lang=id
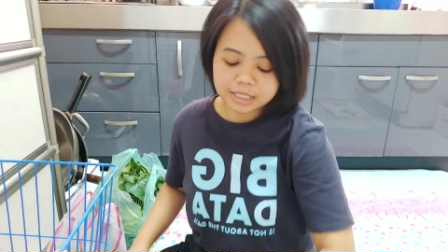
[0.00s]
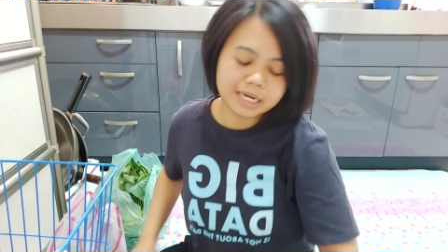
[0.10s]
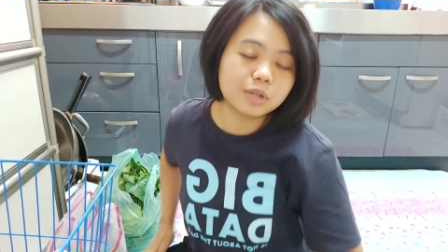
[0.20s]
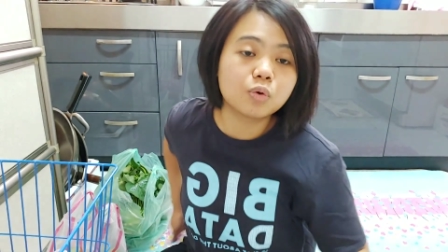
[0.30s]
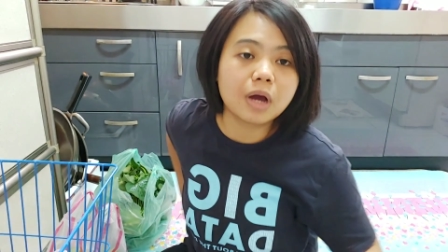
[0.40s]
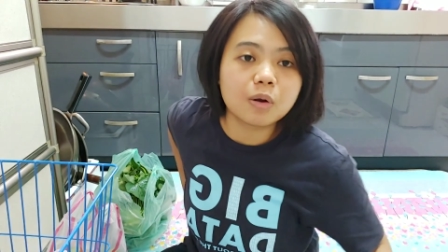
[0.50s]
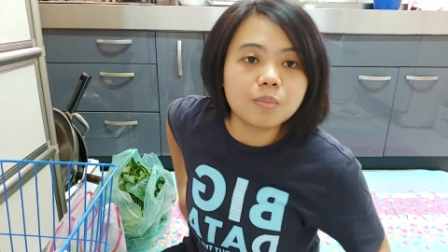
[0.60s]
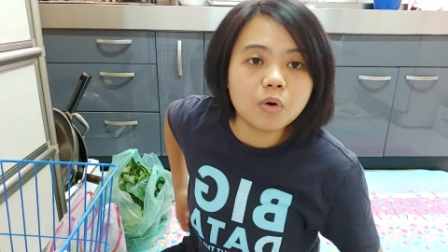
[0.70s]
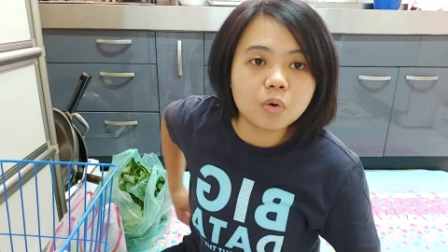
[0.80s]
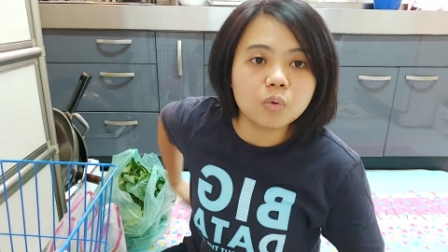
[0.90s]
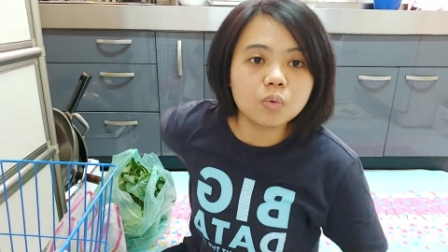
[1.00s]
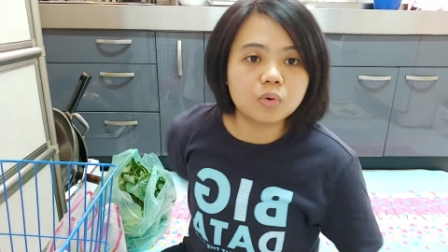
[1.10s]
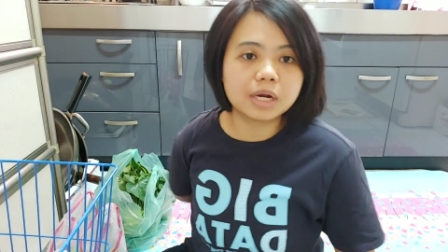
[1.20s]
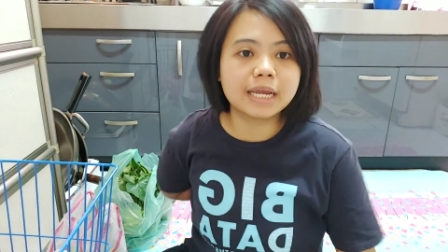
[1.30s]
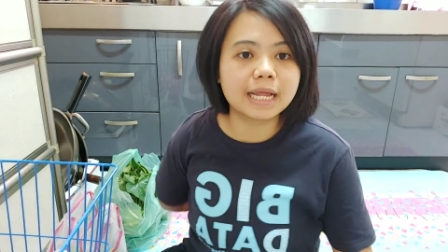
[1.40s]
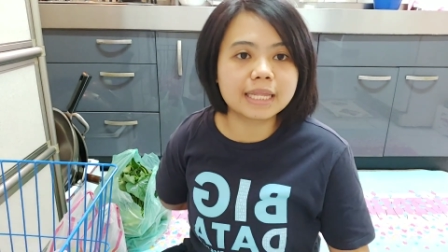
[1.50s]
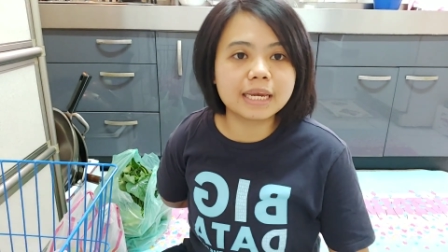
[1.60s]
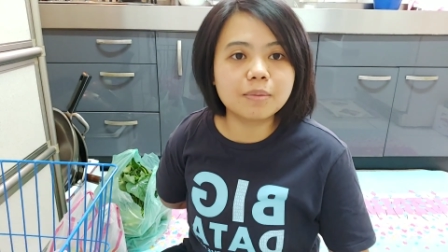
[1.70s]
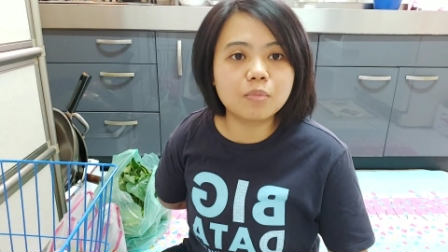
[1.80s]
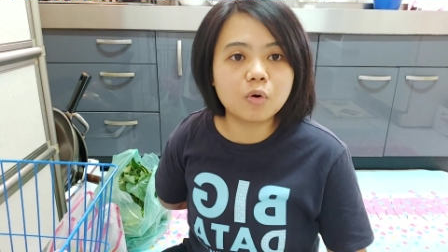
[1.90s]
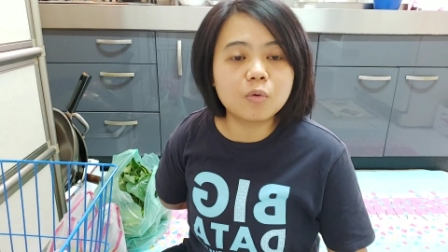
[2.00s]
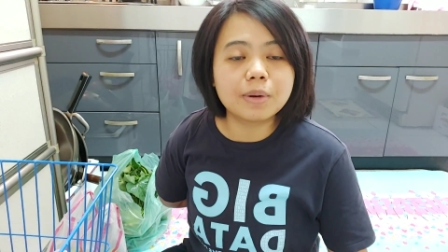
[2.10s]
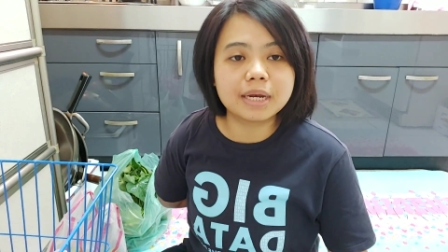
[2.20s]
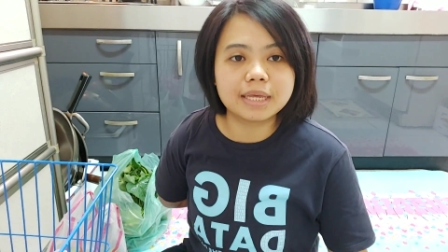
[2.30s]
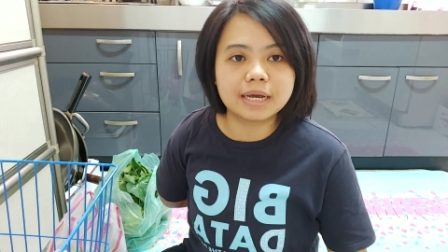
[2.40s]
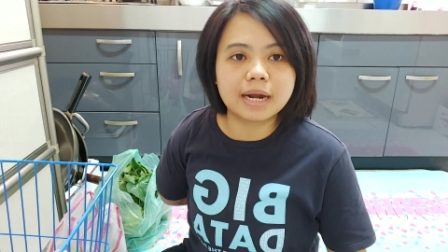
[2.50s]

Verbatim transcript: jadi itu kalau mbokku ngeliat ini mbokku beli